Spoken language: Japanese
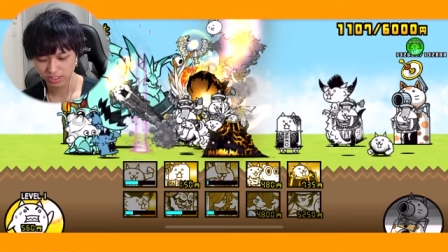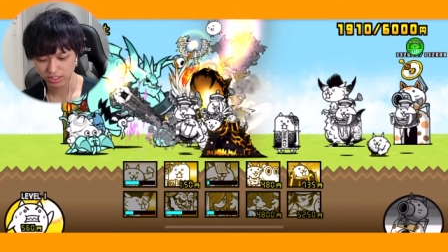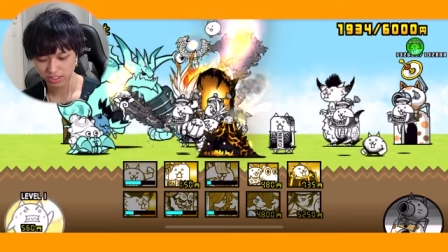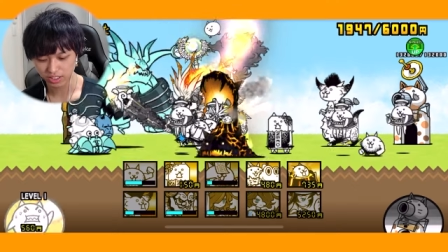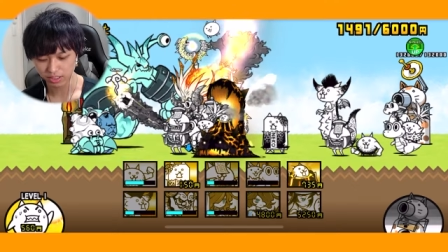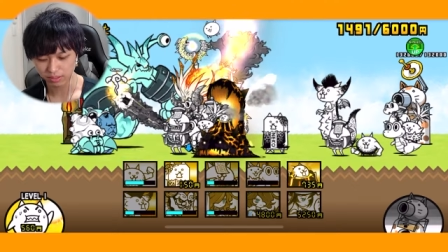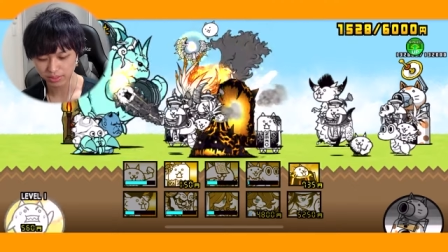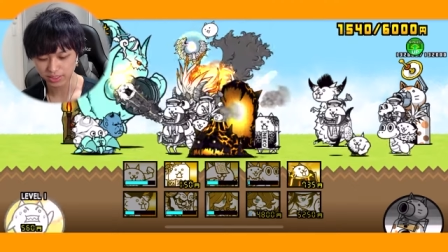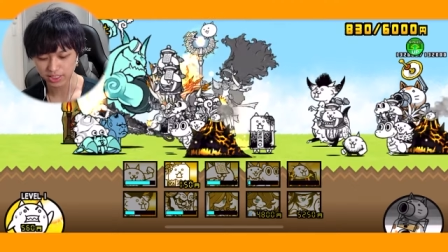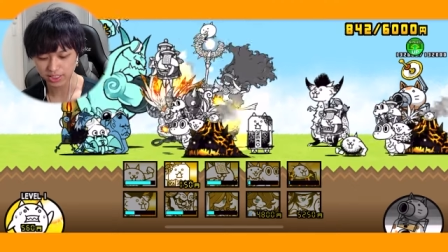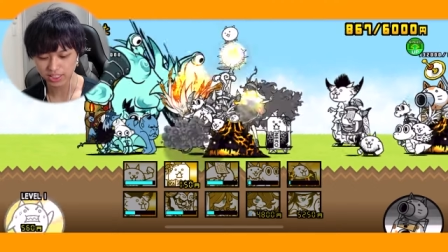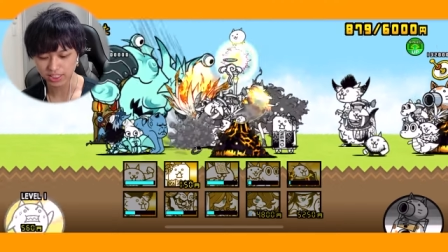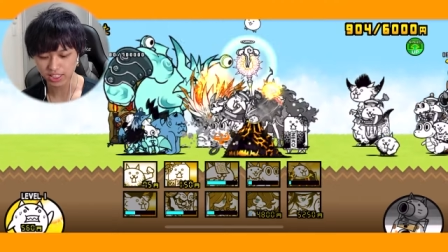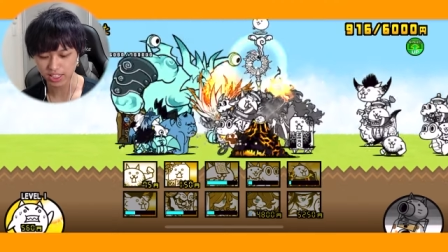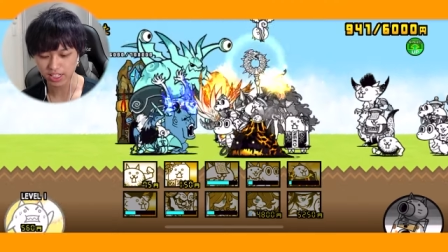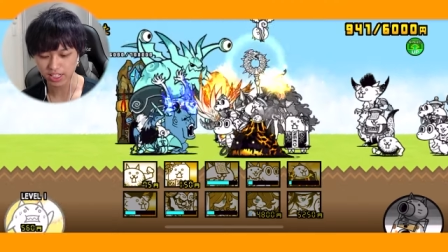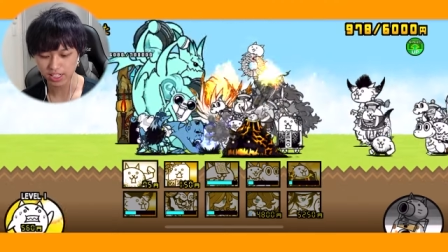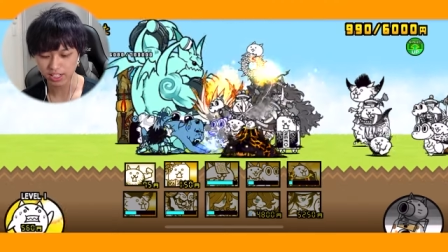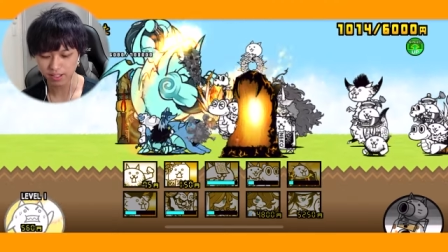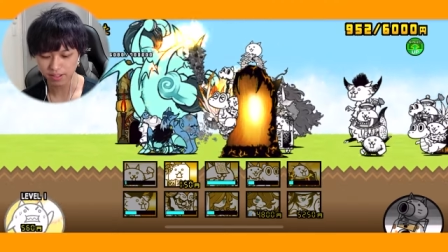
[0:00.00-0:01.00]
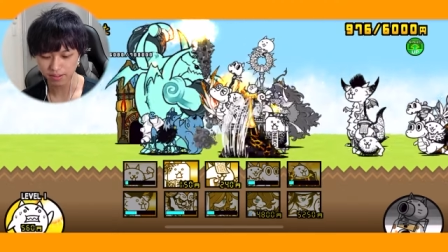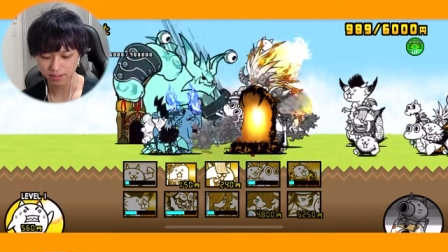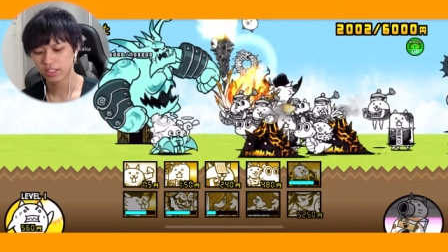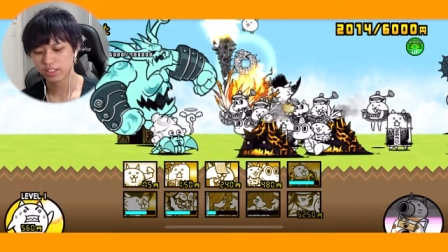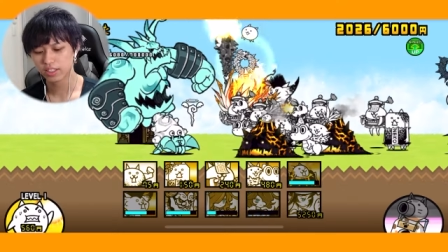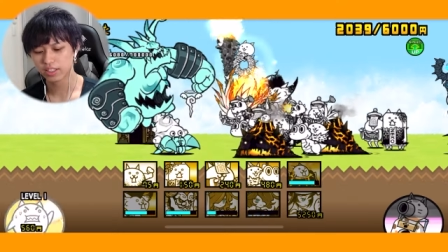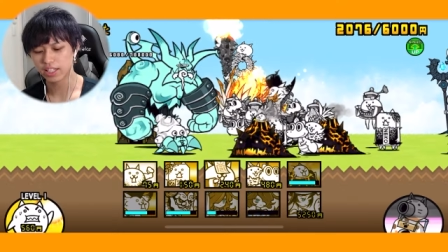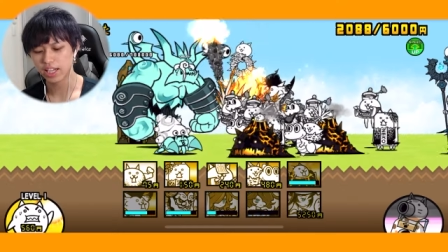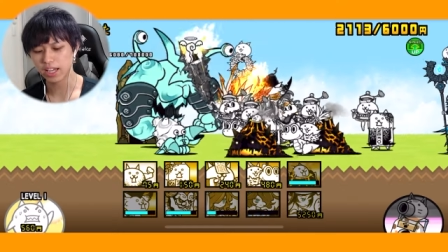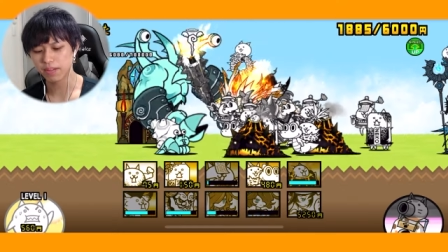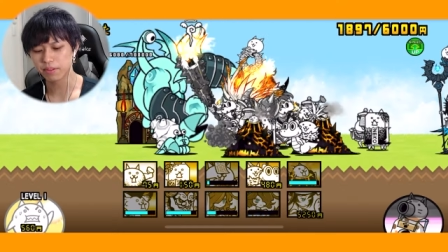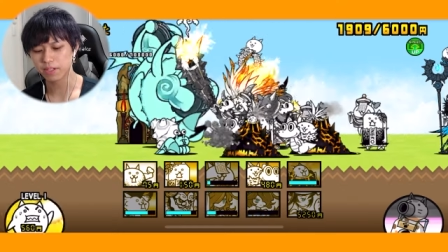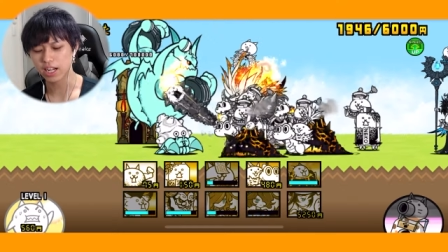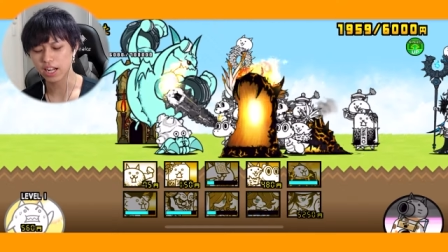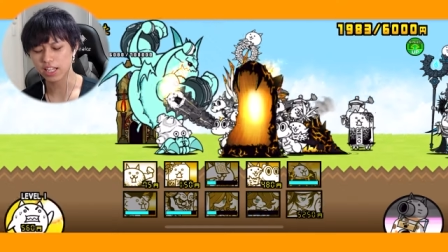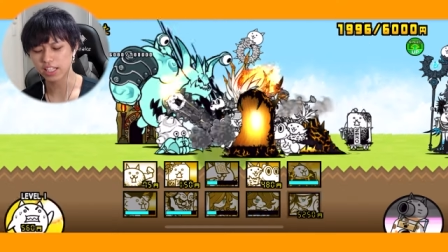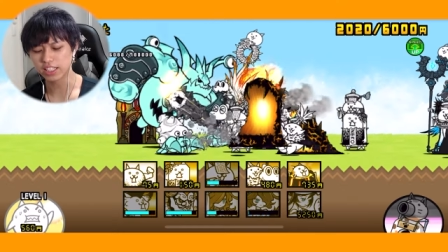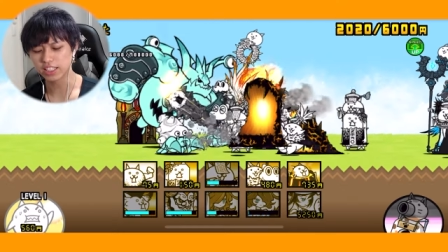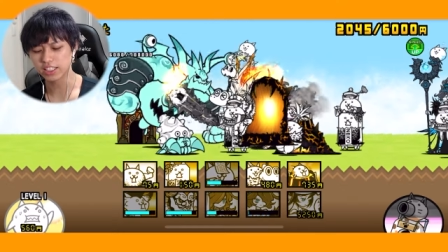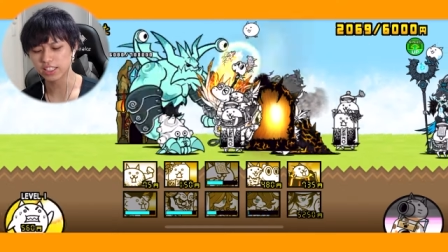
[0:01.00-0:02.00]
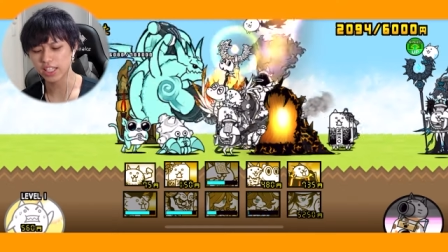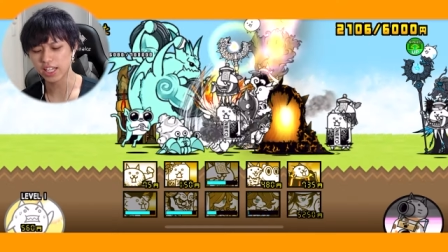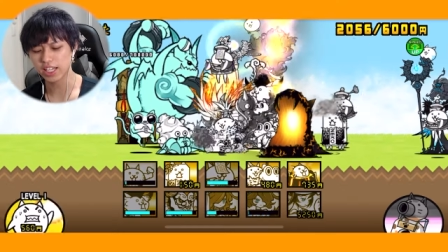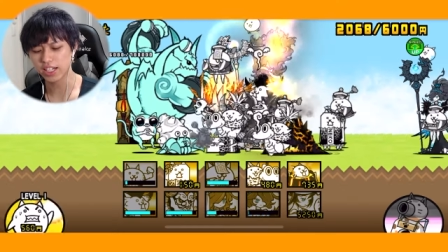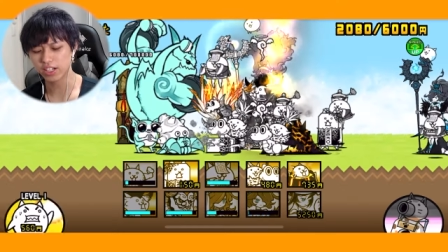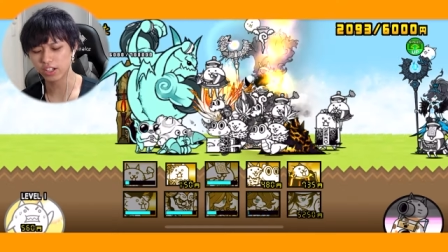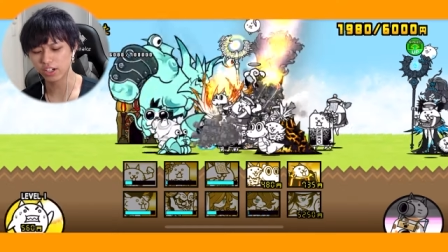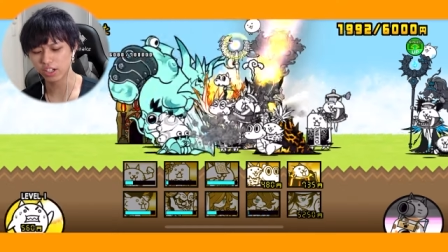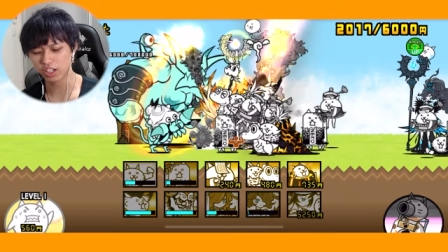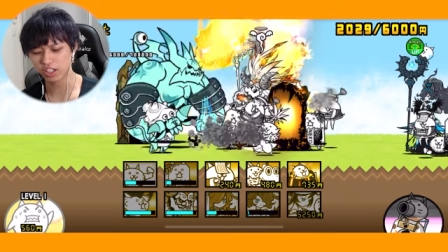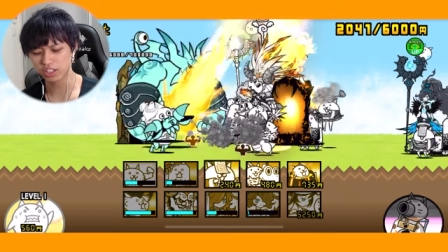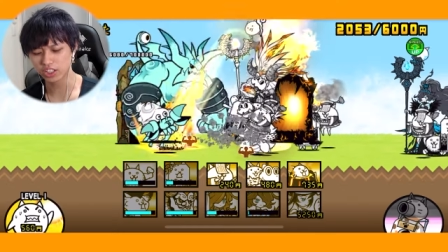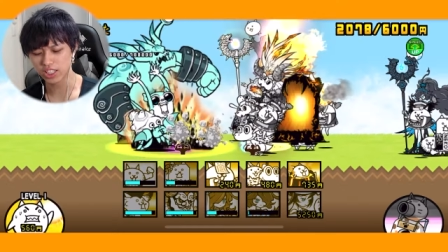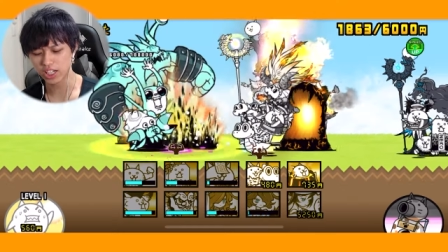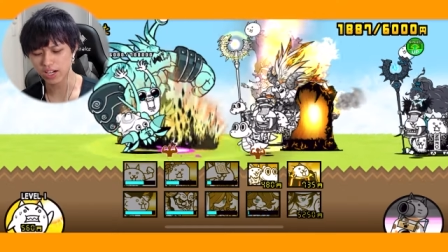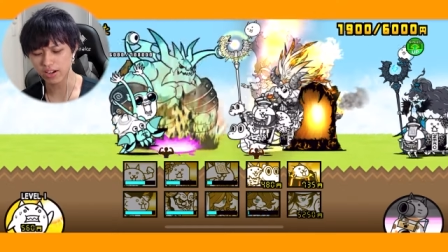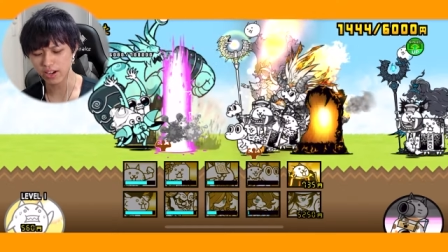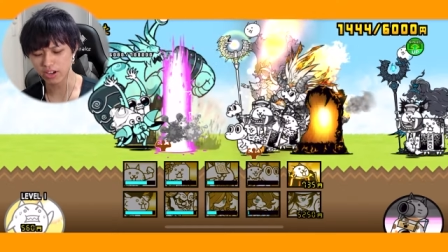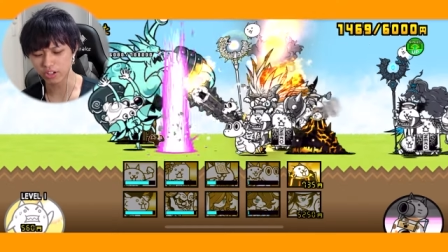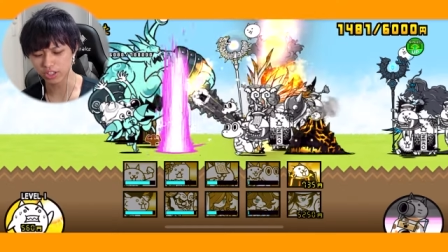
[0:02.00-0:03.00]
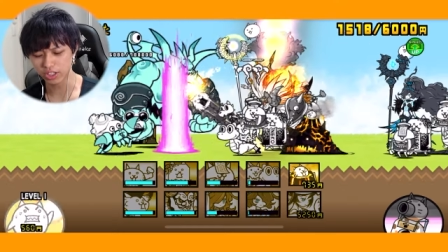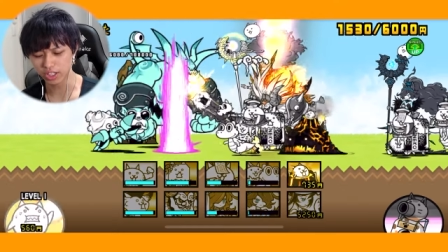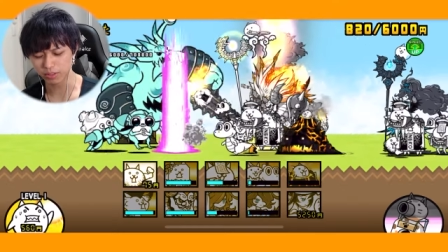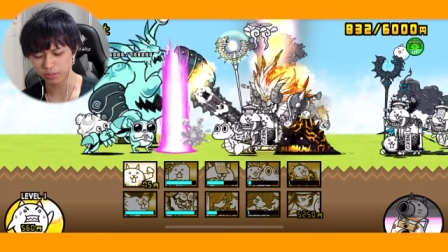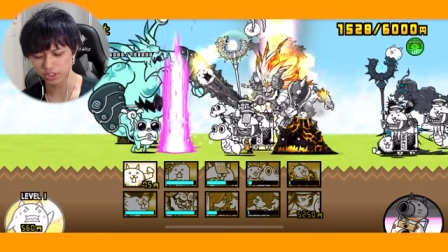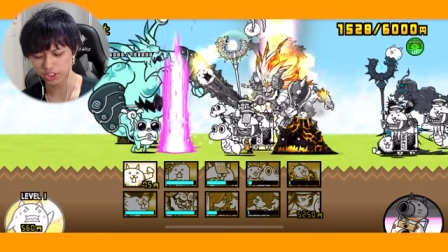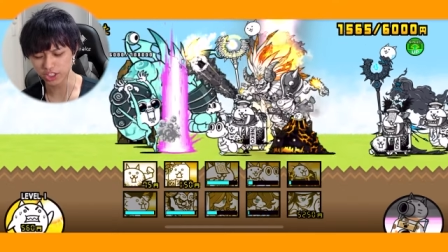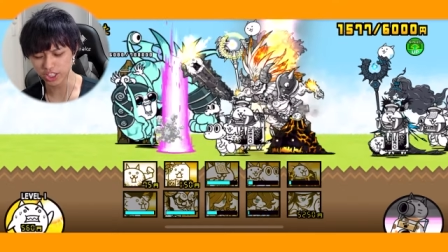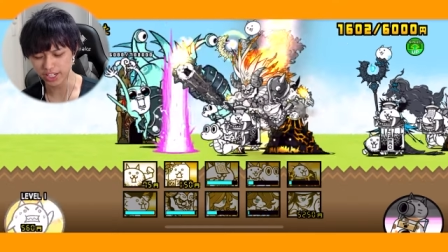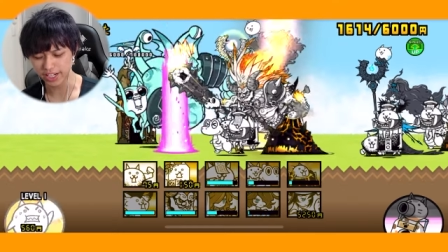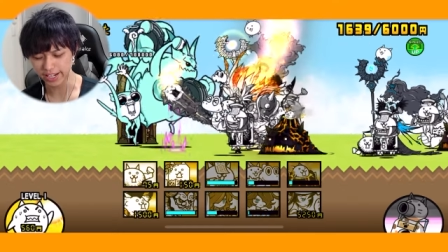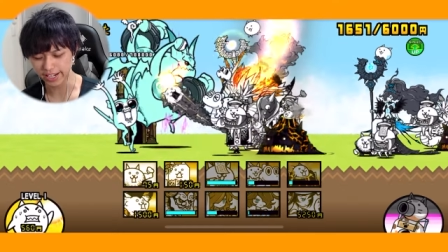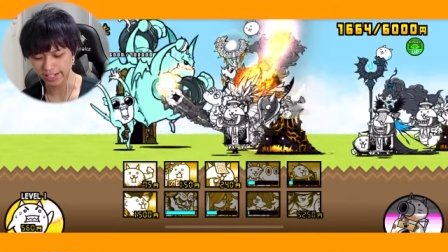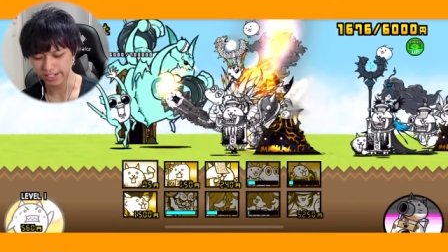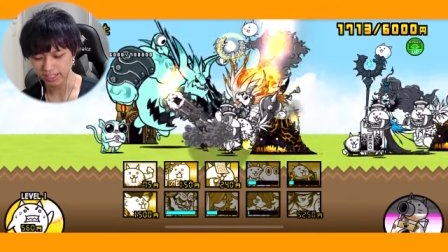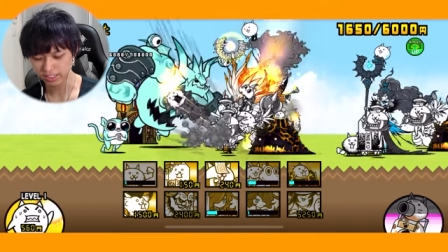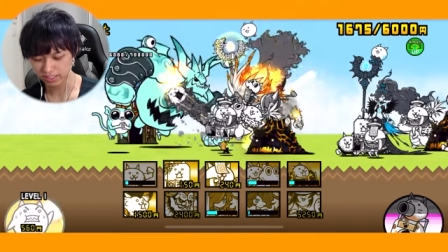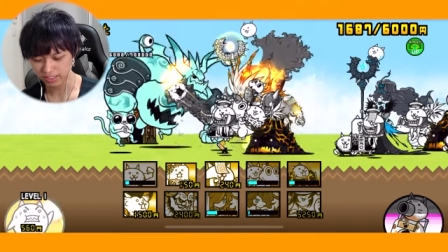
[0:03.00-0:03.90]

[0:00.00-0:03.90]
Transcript: でもさすがにね、だいぶ課金している俺の力はこんなもんじゃない。